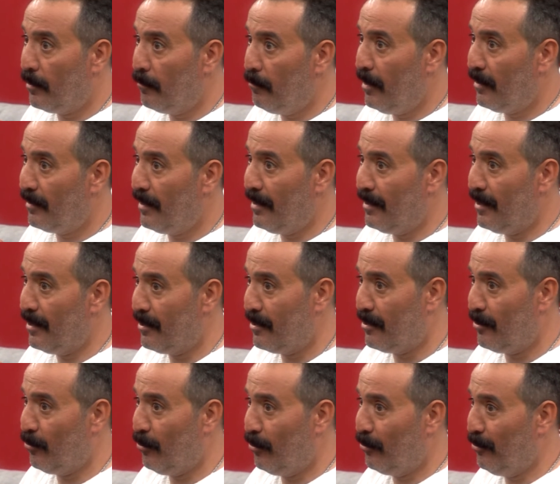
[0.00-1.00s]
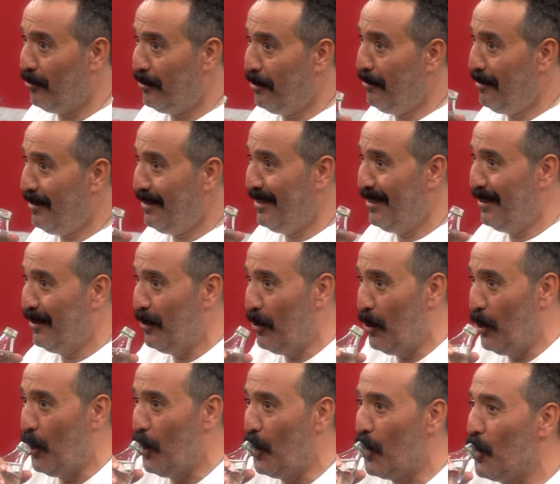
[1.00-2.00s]
Bak, evet, dengesizlik tutamadım. yok. Dengeli olsan
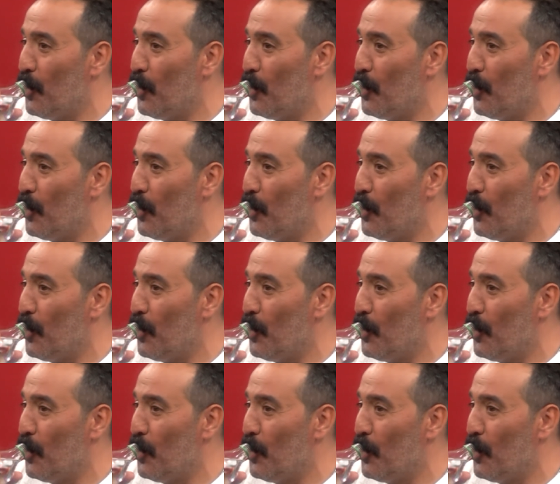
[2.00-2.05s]
tutardın.